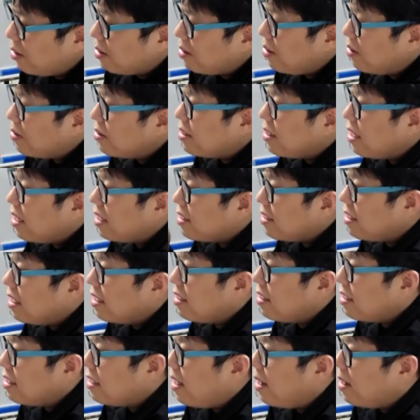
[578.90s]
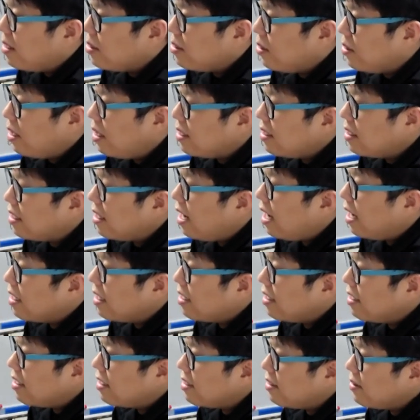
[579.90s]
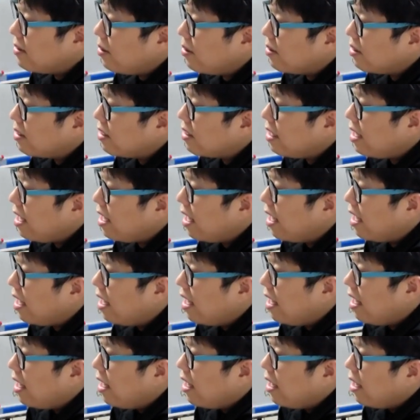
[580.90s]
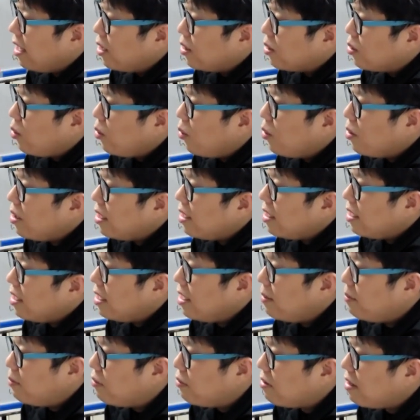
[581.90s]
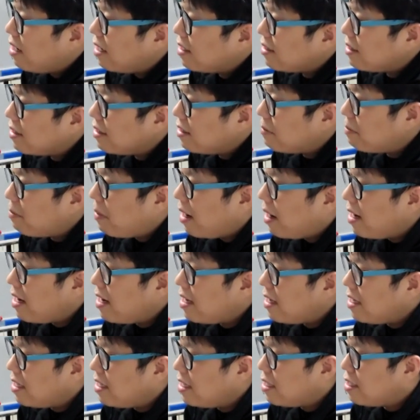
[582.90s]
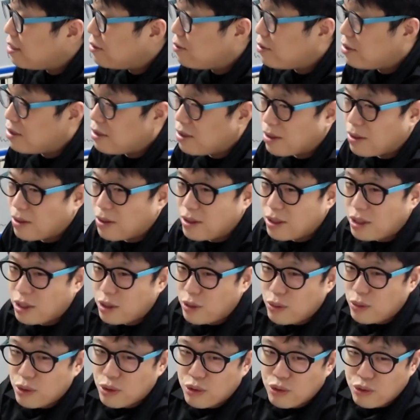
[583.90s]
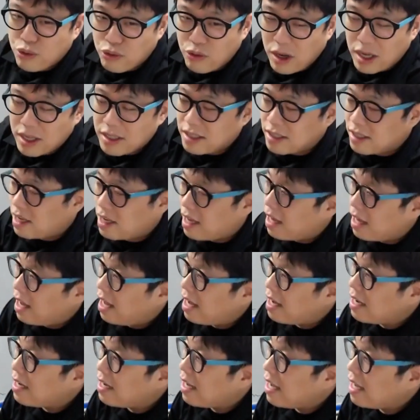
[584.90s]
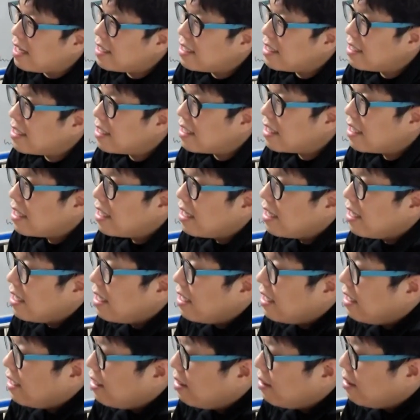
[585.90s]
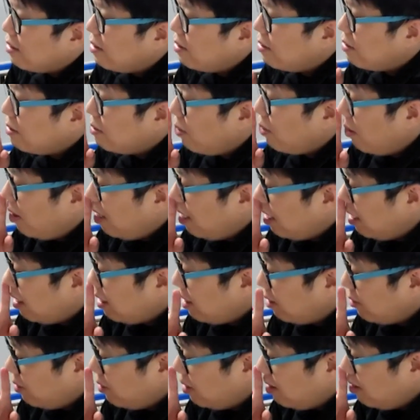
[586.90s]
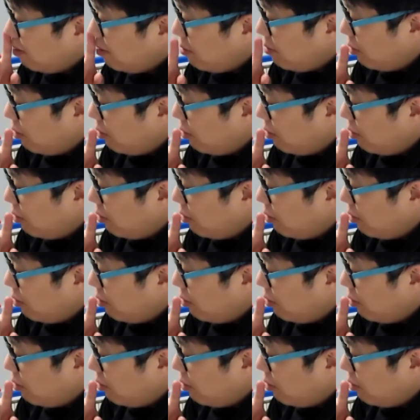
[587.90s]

역사학자들이 나와서 하는 강의를 들었는데 독일이 프랑스를 빨리 이길 수 있었던 이유는 두 가지래. 한 개는 그 정확하게 나도 이름을